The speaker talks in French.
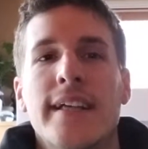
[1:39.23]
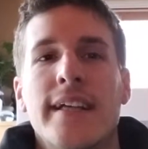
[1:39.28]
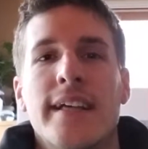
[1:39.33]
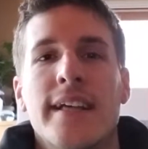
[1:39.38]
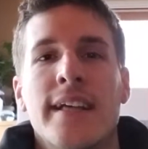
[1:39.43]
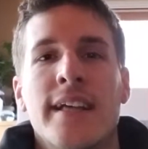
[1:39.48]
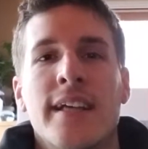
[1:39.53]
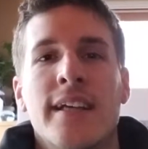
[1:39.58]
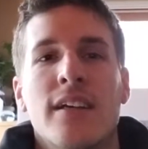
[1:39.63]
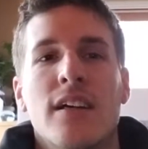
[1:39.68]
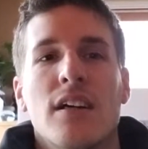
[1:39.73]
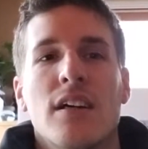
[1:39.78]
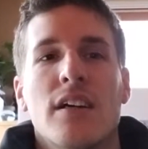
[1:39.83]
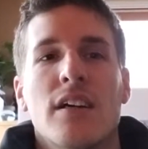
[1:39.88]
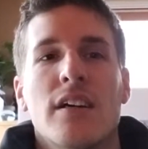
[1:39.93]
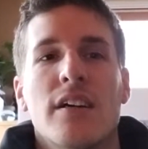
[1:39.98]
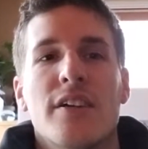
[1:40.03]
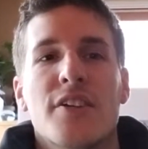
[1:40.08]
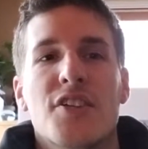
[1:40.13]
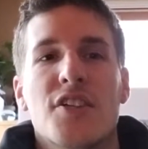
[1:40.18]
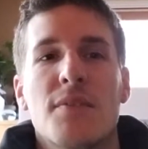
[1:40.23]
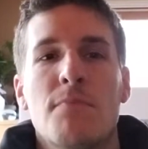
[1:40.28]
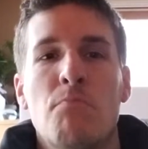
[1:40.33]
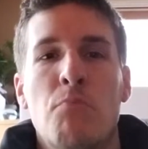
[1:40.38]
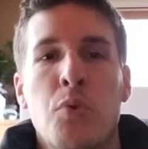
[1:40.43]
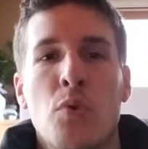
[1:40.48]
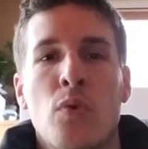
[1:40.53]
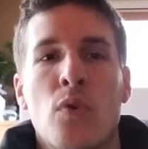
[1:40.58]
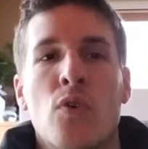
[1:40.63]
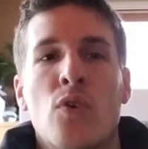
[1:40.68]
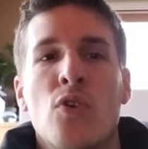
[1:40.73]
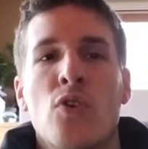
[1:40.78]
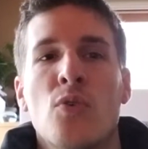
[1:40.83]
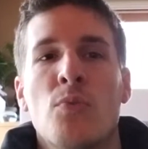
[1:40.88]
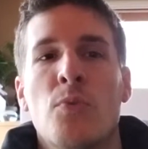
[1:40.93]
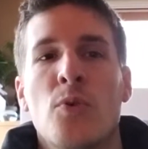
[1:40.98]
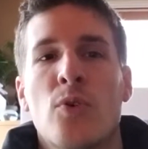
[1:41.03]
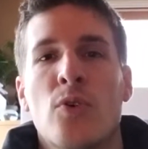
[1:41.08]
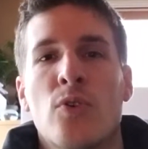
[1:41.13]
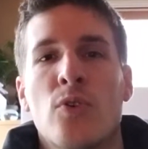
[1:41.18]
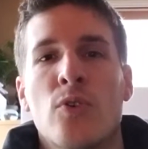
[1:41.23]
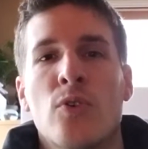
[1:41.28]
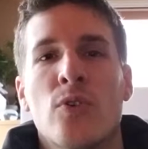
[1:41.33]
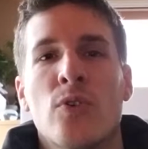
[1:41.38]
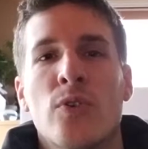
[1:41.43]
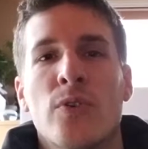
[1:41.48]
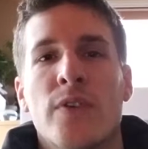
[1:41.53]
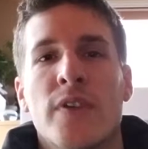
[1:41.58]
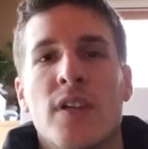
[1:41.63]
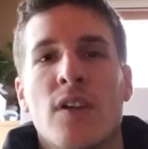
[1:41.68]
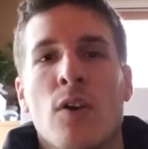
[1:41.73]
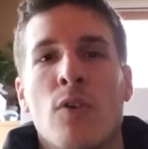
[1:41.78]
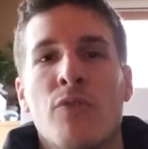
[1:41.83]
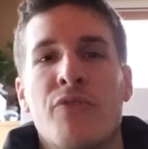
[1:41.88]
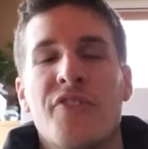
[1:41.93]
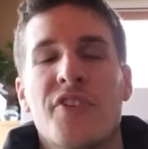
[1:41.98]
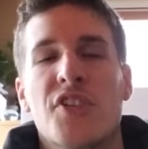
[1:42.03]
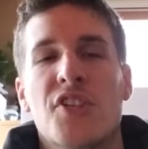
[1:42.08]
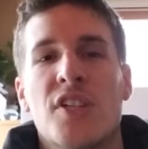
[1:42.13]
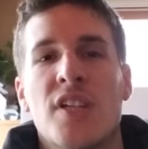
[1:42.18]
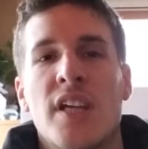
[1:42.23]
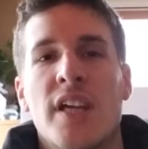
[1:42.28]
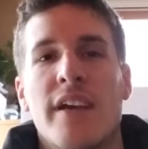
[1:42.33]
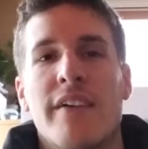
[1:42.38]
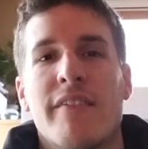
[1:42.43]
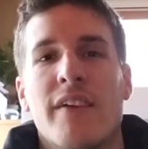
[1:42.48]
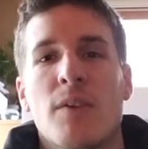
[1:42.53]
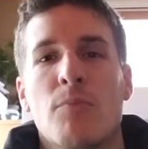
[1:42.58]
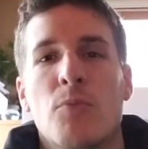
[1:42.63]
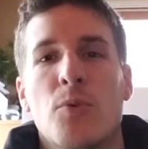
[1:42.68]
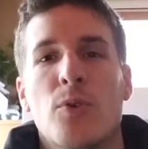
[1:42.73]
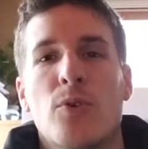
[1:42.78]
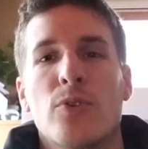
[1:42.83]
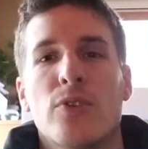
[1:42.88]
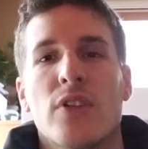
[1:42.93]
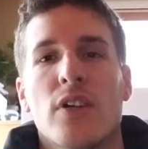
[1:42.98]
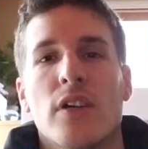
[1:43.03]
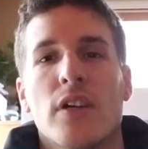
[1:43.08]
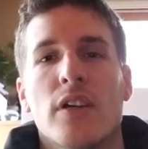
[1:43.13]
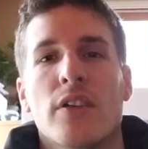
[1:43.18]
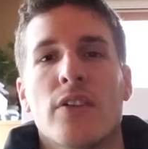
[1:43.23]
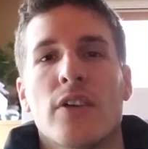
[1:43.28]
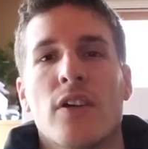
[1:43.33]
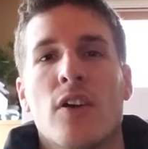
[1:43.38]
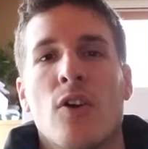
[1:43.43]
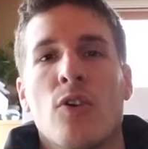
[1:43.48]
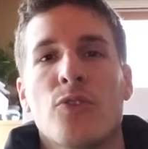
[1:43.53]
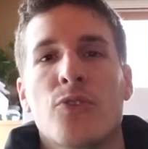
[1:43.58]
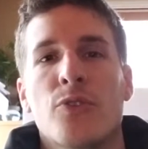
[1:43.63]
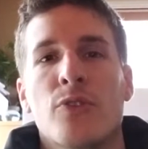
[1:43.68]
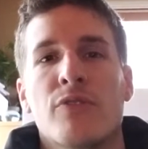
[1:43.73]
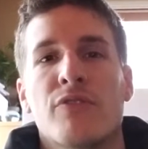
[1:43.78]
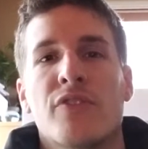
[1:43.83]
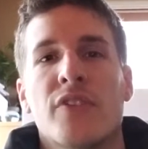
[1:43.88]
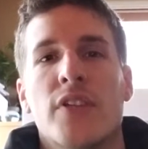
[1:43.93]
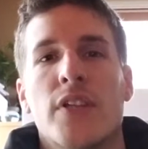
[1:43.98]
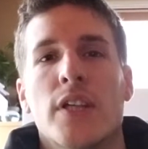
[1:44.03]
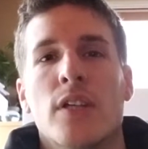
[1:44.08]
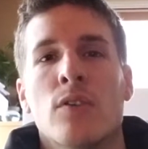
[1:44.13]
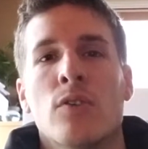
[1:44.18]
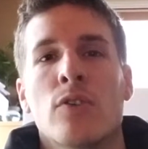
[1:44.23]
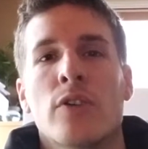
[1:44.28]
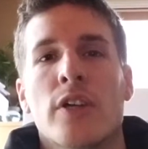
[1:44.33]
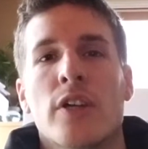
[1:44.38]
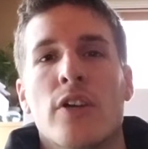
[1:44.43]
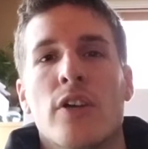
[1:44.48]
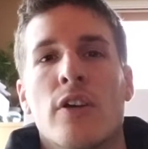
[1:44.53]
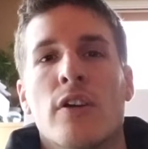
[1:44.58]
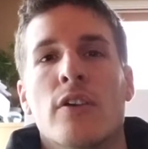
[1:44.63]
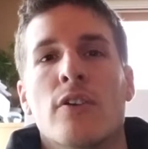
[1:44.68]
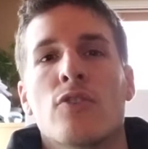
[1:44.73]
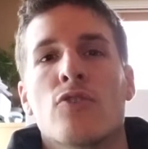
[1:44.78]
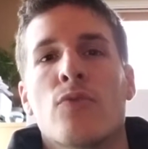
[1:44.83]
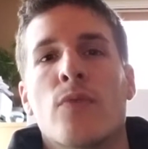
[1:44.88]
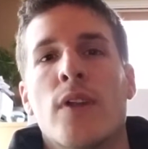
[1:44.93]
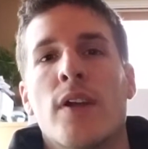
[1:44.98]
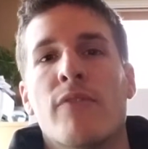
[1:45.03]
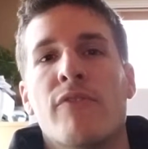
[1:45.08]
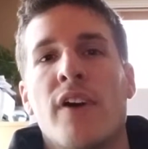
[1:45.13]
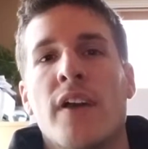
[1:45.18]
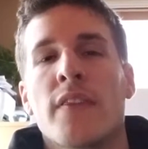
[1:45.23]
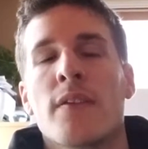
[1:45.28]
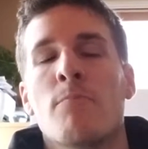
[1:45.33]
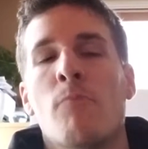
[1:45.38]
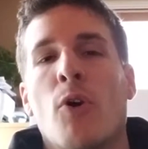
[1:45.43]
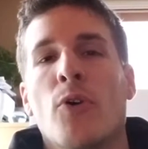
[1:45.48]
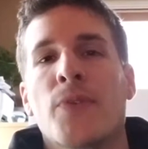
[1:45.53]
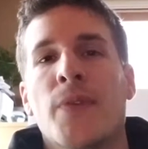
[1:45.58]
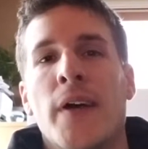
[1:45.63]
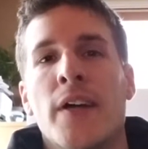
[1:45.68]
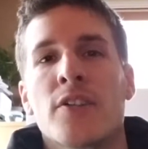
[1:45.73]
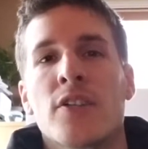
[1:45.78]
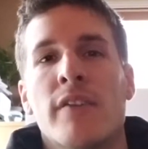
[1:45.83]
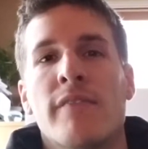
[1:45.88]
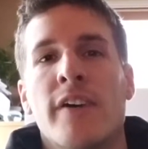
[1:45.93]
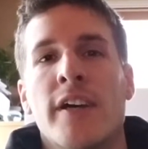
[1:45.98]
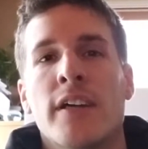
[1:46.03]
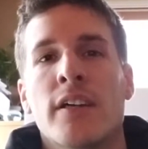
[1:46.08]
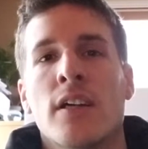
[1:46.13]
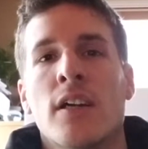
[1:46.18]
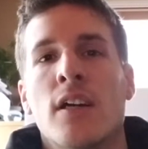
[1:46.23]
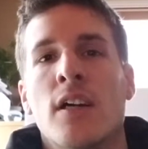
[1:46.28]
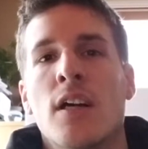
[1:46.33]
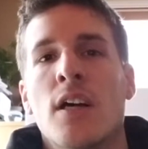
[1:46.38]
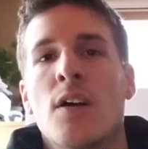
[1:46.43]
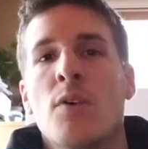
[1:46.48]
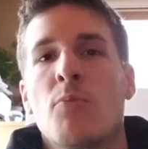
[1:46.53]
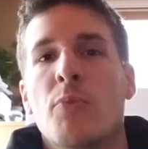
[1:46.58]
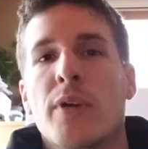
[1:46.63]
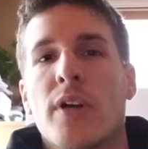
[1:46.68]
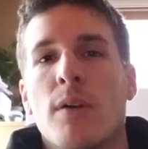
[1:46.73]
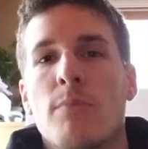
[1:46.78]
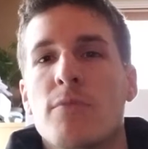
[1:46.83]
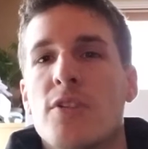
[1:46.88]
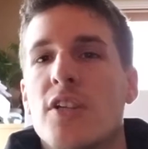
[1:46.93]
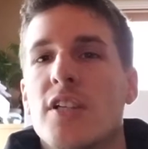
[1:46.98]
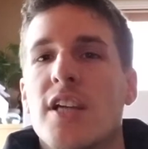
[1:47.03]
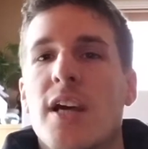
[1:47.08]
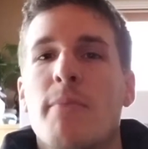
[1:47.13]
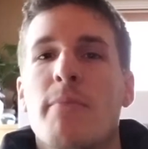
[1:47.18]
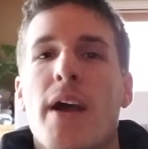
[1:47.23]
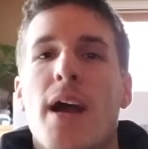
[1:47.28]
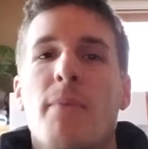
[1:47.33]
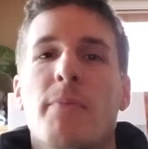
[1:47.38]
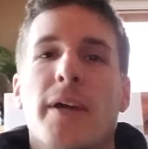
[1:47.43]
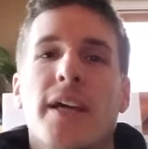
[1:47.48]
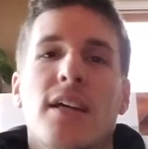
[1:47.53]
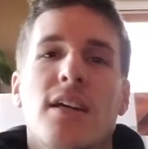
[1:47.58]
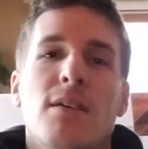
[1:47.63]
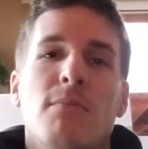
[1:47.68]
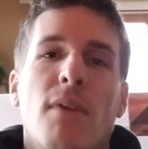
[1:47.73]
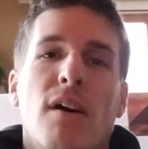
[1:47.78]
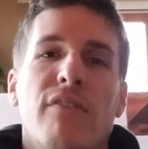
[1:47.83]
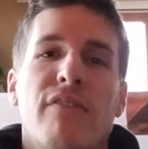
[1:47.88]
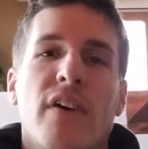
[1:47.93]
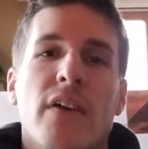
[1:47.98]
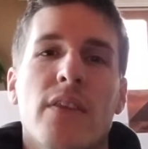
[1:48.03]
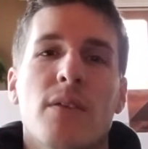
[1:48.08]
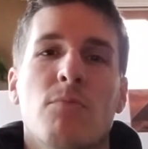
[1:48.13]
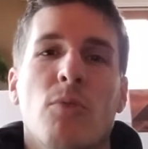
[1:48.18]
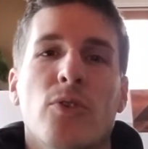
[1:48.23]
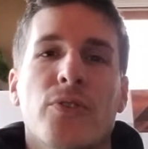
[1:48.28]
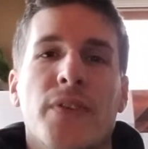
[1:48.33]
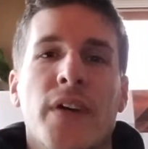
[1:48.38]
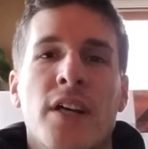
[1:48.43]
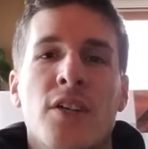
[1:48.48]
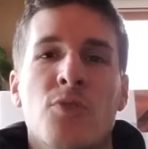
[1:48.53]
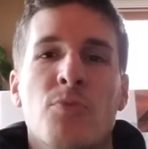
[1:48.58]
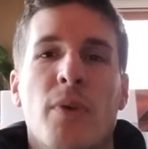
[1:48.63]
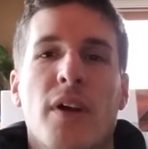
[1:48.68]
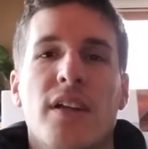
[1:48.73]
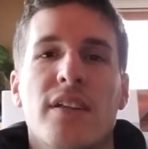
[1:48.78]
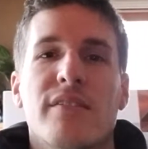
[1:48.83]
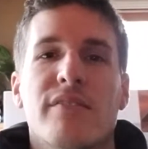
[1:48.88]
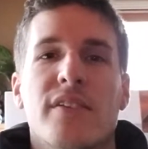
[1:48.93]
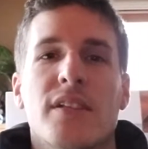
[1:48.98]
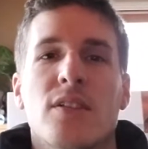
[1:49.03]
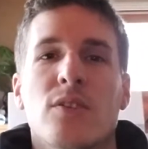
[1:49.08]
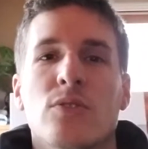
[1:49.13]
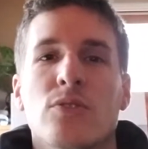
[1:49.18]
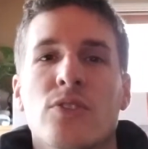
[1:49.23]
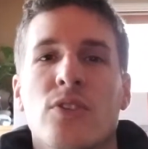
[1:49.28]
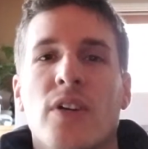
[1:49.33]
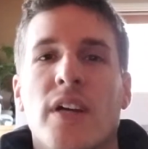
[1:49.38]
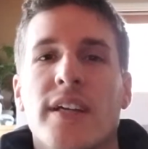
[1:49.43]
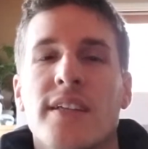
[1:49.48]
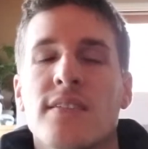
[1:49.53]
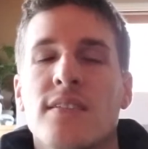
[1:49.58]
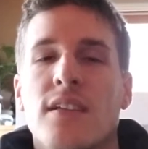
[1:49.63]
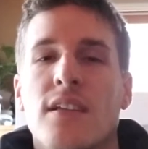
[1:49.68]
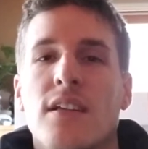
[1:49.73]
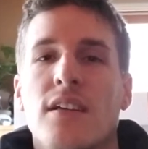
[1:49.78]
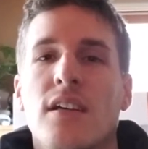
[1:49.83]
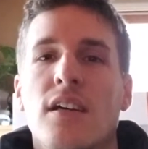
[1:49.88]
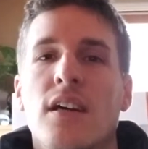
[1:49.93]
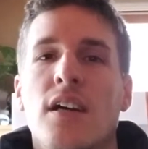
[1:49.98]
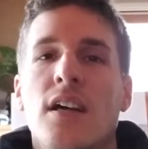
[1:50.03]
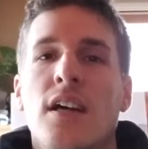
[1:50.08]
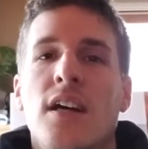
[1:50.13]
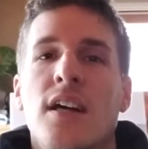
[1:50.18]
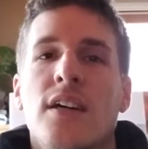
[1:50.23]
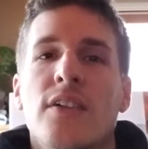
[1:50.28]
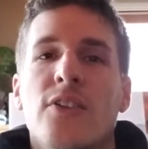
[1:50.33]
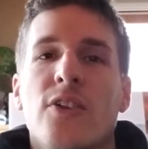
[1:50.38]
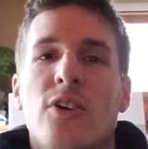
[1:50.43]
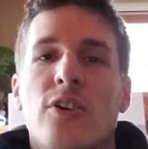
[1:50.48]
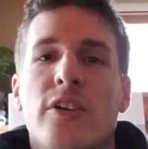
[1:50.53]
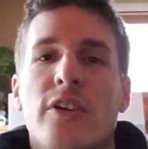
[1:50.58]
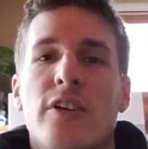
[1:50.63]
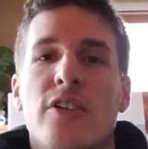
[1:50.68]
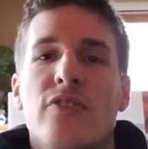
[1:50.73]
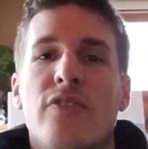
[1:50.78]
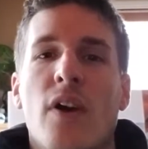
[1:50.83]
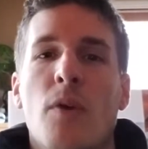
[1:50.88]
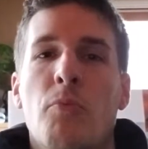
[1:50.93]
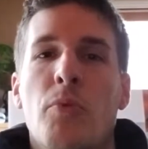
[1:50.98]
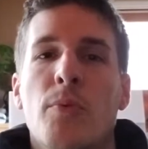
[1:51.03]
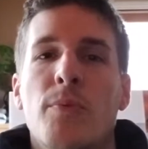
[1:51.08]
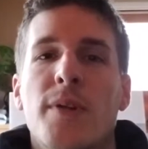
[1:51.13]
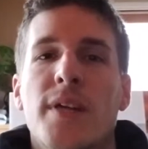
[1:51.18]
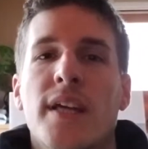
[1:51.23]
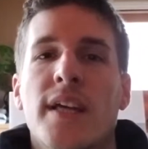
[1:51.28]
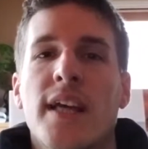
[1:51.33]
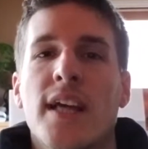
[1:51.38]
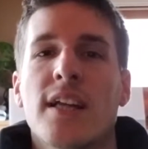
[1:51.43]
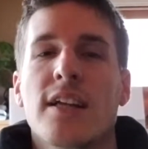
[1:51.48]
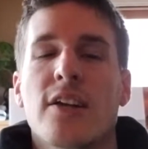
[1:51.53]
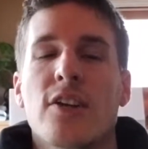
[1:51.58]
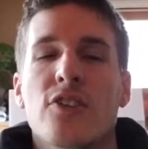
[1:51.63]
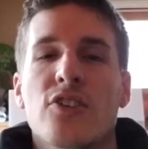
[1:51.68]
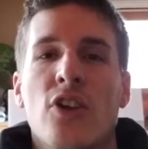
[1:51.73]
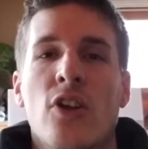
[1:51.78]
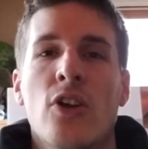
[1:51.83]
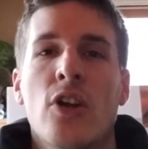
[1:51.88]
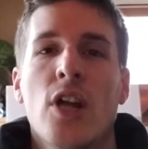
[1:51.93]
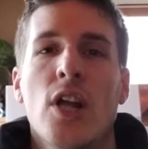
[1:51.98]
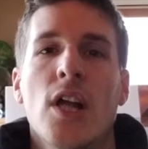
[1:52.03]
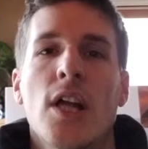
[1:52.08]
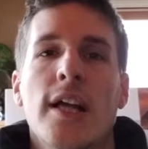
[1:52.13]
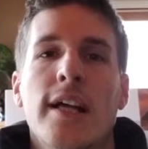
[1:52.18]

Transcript: Et j'ai beaucoup, beaucoup, des gros fichiers avec beaucoup de, de contenu vidéo que je voulais faire des montages avec. Puis comme j'ai jamais appris comment faire des montages, ben, les vidéos sont restées là. Donc, euh, je vais en publier quelques-uns.